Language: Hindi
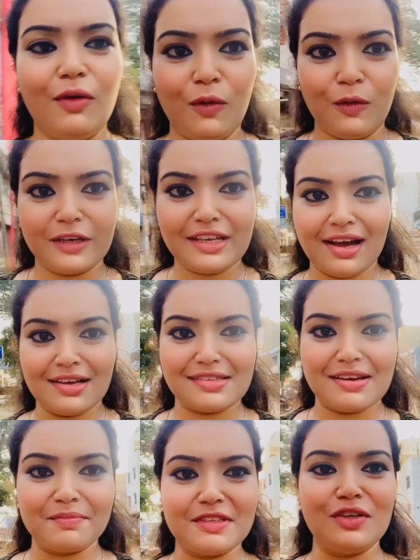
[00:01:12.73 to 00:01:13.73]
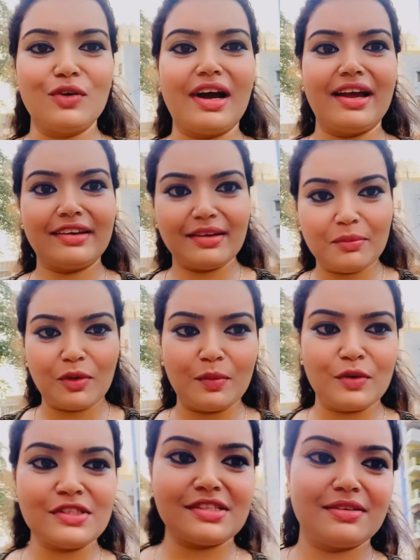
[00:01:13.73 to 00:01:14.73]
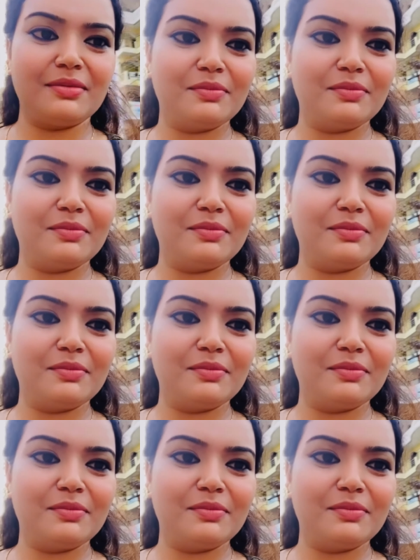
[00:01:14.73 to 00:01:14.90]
और यहाँ से हम तीनों खाएंगे मोमोज